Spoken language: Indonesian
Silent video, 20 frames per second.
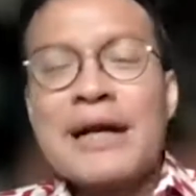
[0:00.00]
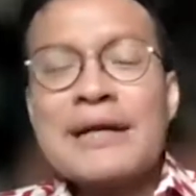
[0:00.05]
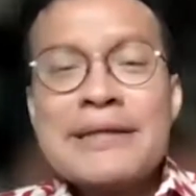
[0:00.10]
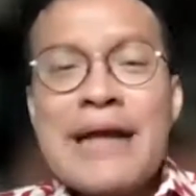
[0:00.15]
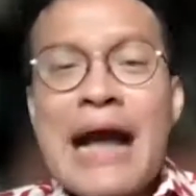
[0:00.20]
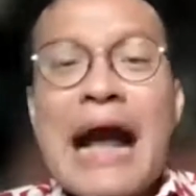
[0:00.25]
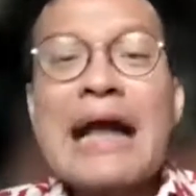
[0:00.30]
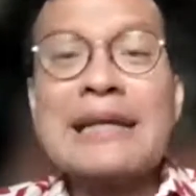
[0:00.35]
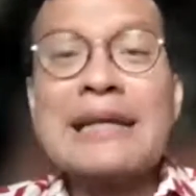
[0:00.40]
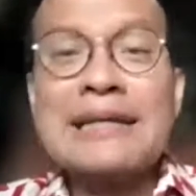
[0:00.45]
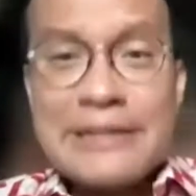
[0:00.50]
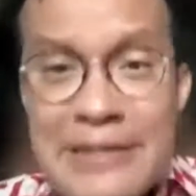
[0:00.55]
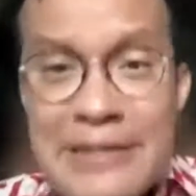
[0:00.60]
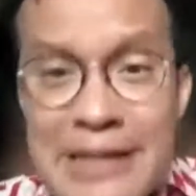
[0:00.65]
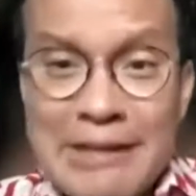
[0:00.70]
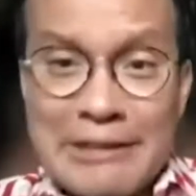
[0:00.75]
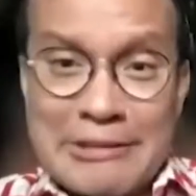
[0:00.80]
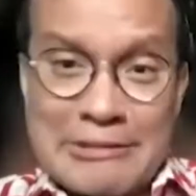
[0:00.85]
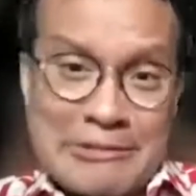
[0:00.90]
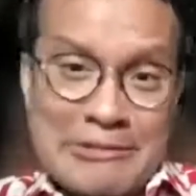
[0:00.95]
dia
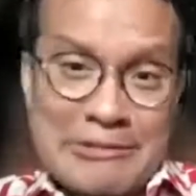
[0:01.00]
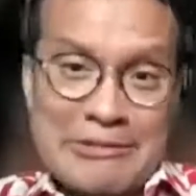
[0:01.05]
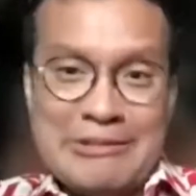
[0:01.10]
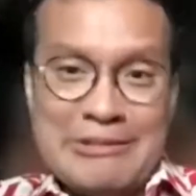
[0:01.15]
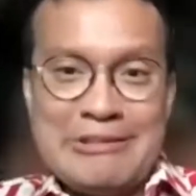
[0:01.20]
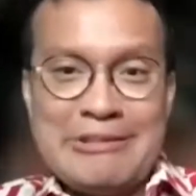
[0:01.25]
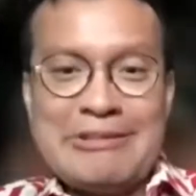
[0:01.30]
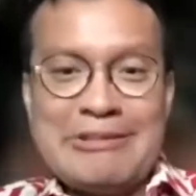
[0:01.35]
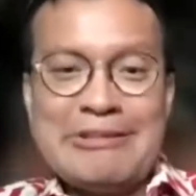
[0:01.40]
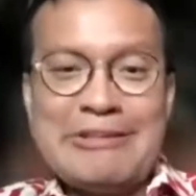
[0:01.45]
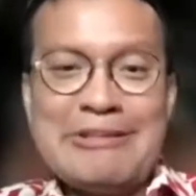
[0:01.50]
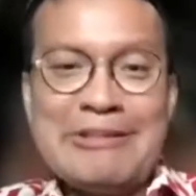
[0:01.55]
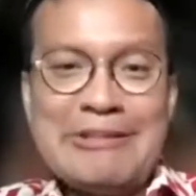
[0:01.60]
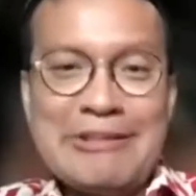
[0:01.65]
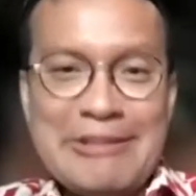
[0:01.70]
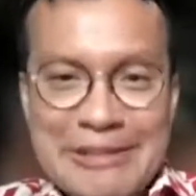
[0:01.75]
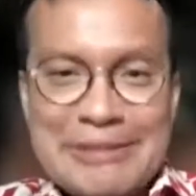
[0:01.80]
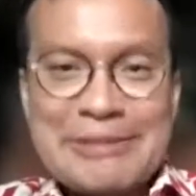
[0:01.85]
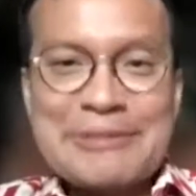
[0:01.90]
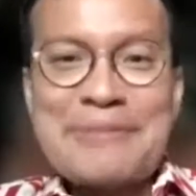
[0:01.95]
ahlinya gitu
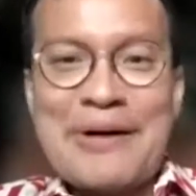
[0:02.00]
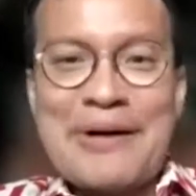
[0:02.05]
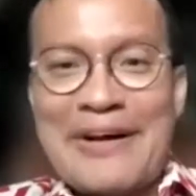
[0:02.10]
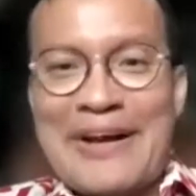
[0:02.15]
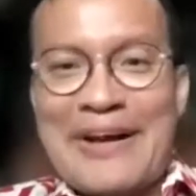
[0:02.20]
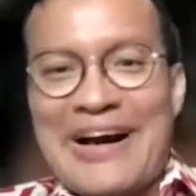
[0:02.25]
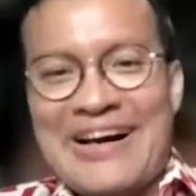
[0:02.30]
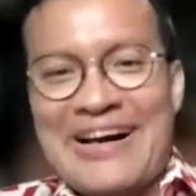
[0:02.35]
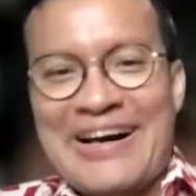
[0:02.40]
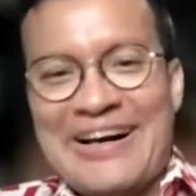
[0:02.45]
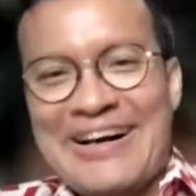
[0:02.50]
itu mbak Ola